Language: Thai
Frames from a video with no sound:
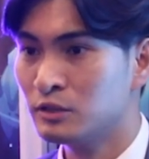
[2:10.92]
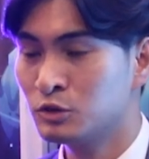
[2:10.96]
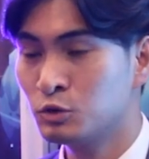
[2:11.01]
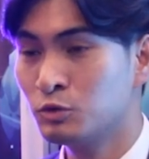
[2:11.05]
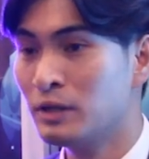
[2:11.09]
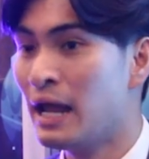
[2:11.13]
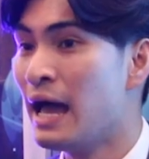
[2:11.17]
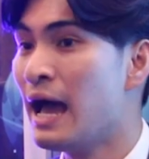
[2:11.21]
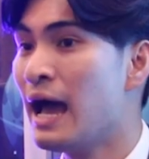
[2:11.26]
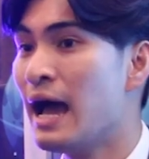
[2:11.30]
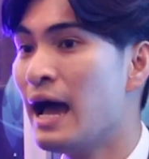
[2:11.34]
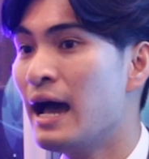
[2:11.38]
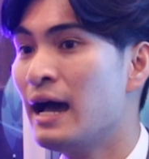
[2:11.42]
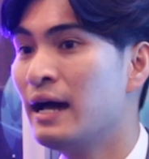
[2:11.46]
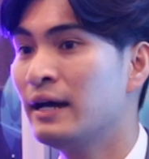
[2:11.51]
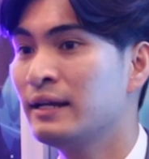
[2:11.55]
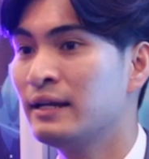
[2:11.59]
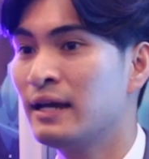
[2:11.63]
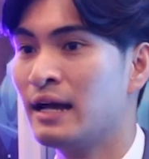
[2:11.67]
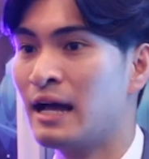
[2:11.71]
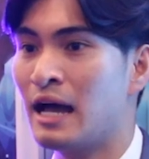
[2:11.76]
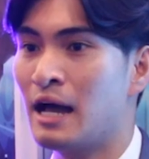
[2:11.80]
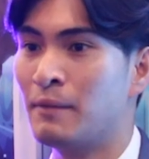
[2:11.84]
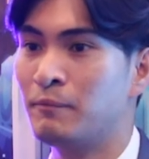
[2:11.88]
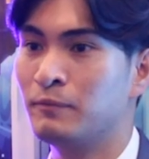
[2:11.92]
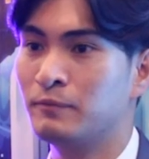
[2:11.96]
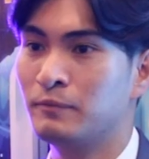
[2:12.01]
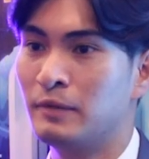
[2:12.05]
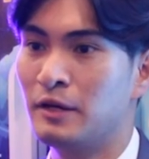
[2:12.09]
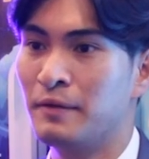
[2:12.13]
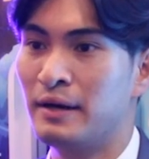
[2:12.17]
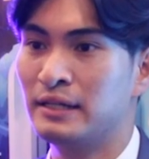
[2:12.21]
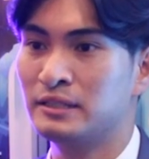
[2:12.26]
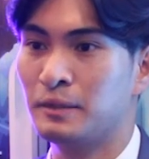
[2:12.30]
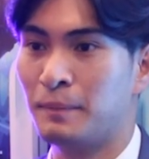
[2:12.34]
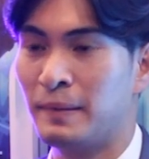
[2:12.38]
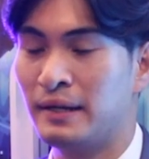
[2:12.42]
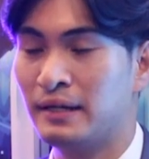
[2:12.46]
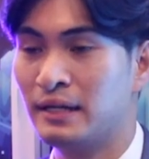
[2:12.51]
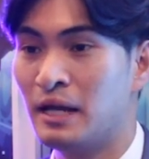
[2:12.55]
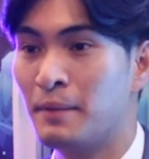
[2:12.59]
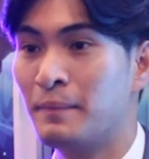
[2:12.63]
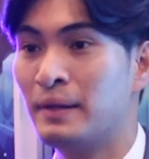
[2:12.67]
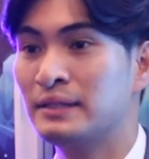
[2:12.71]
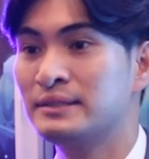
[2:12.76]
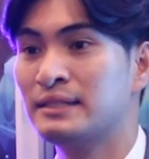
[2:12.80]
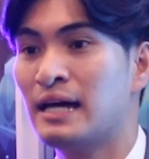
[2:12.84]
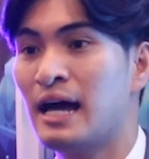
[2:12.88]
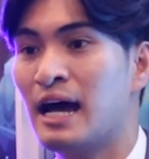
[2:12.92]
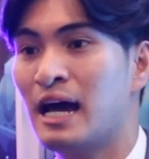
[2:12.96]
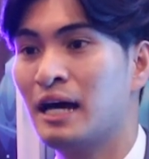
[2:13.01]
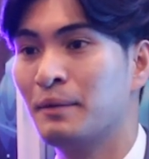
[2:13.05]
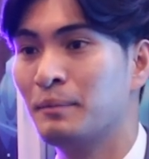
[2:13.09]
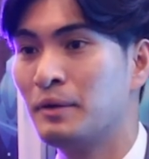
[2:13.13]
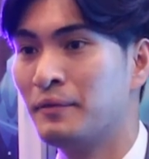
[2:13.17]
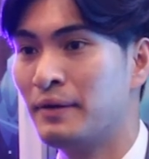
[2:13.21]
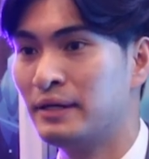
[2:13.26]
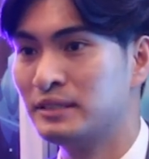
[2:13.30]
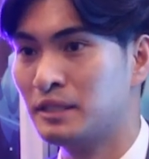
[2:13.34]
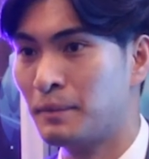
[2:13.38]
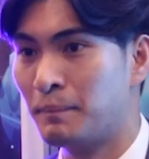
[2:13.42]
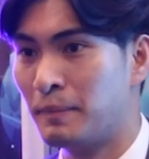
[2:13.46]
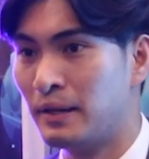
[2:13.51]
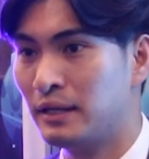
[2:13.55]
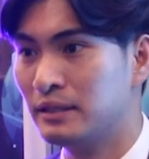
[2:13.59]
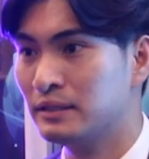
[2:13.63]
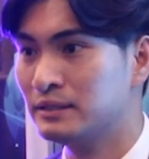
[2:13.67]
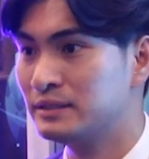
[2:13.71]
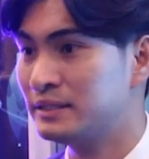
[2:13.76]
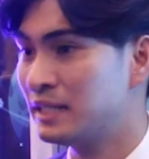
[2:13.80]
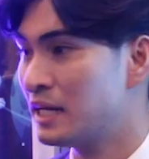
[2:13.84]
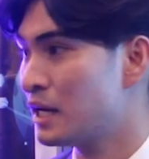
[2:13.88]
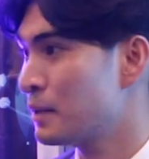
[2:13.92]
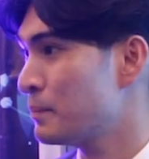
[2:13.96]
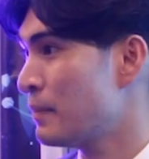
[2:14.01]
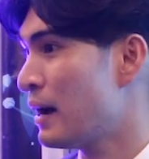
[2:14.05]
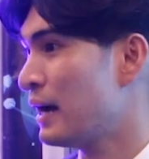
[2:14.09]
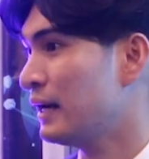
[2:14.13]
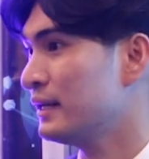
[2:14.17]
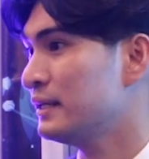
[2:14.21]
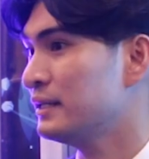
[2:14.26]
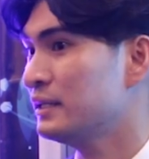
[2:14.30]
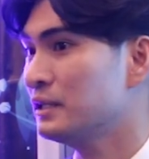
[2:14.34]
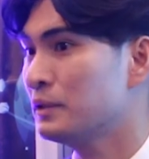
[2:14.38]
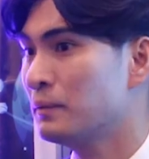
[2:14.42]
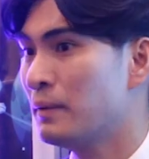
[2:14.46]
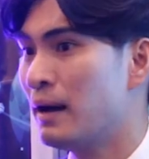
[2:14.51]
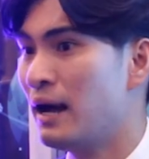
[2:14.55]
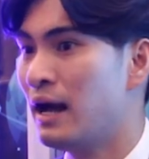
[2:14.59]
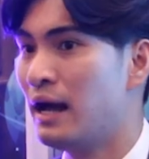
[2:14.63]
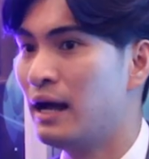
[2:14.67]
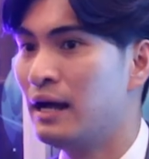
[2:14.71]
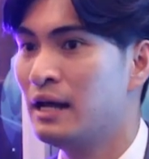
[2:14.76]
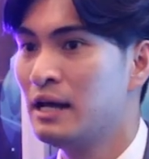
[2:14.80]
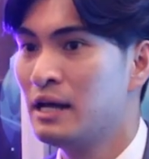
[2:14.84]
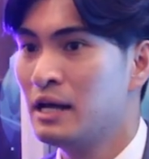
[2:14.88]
จุฬานะครับไม่ว่าจะเป็นธรรมศาสตร์ ไม่ว่าจะเป็นเชียงใหม่ หรือว่า